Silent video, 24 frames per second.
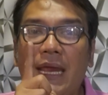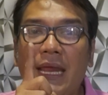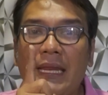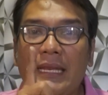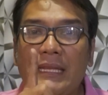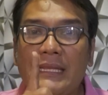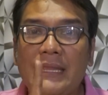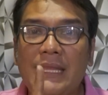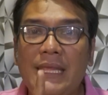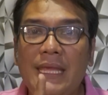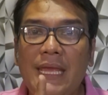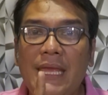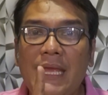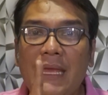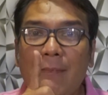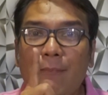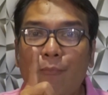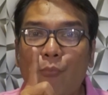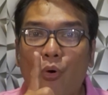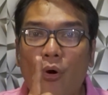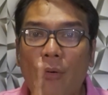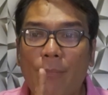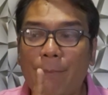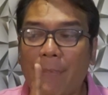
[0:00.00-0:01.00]

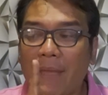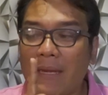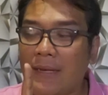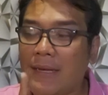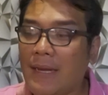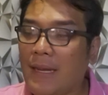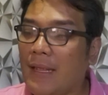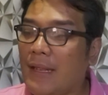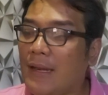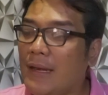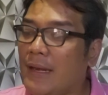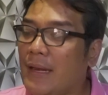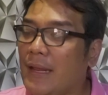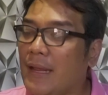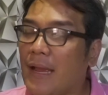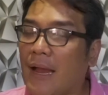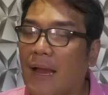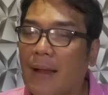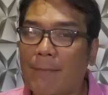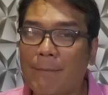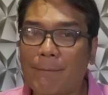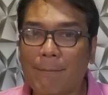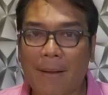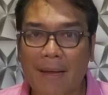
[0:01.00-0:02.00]
Hindi mo
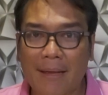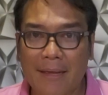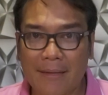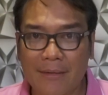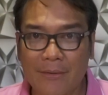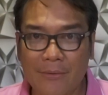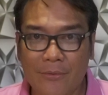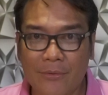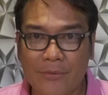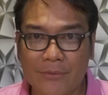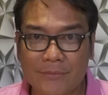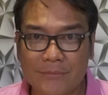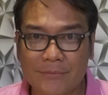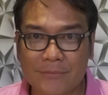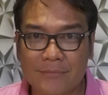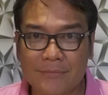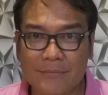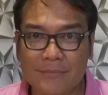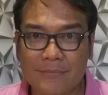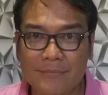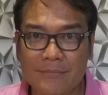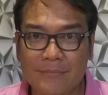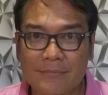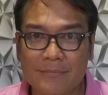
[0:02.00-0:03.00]
pinili ang Panginoon
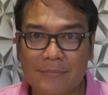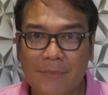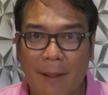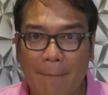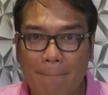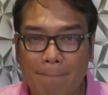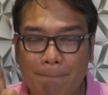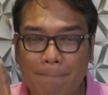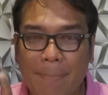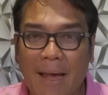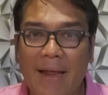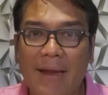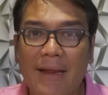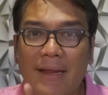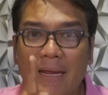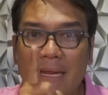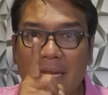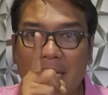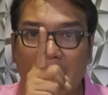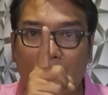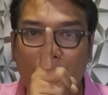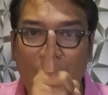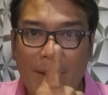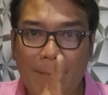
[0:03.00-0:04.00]

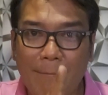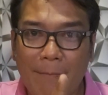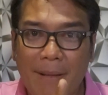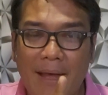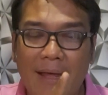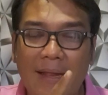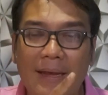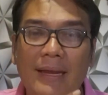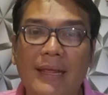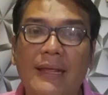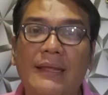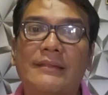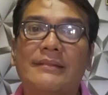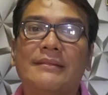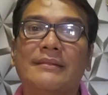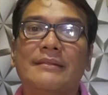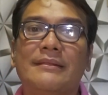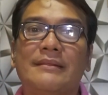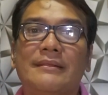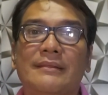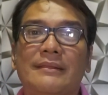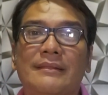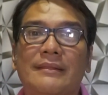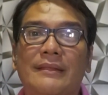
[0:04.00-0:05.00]
para ikaw ay mahalin.
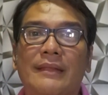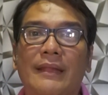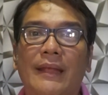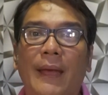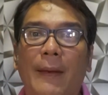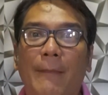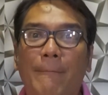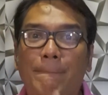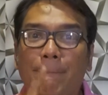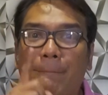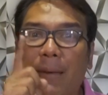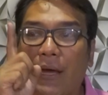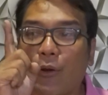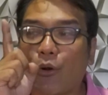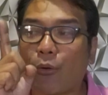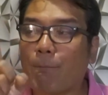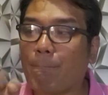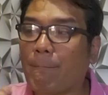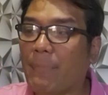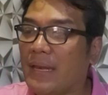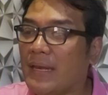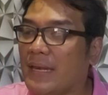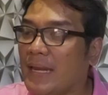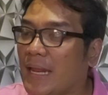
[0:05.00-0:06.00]

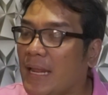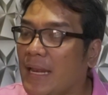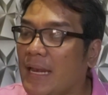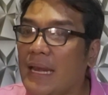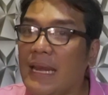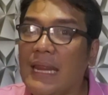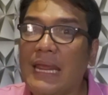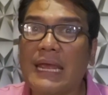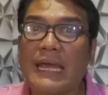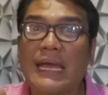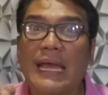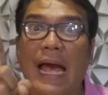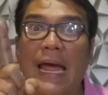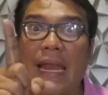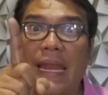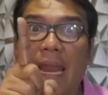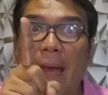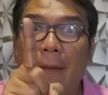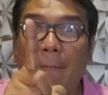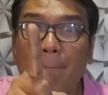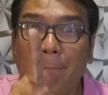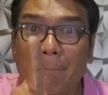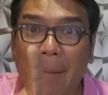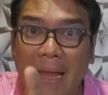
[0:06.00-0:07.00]
Pero pinili ka
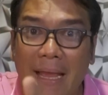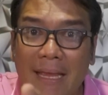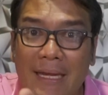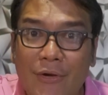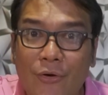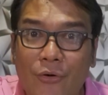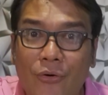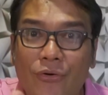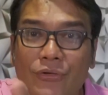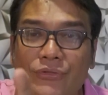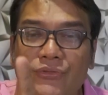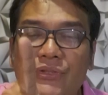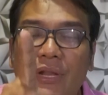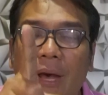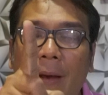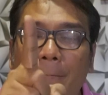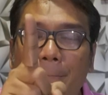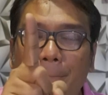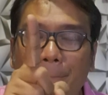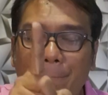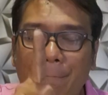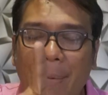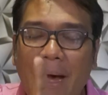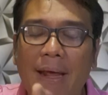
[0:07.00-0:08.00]
ng Panginoon
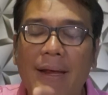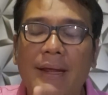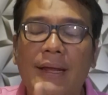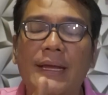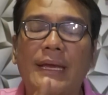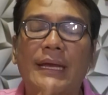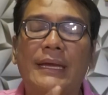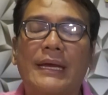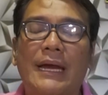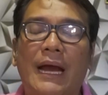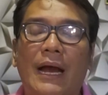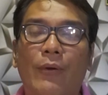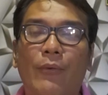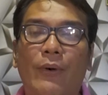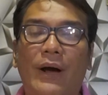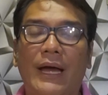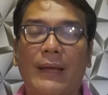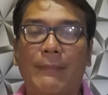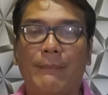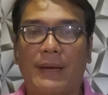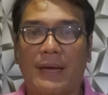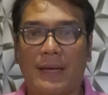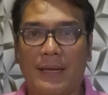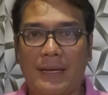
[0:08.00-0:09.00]
para ikaw
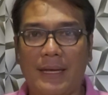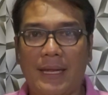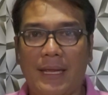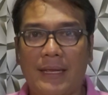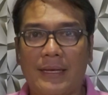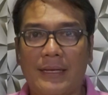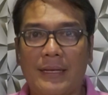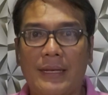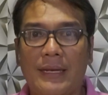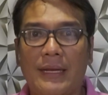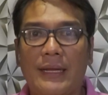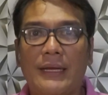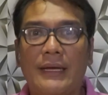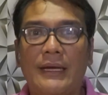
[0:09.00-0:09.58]
ay mahalin.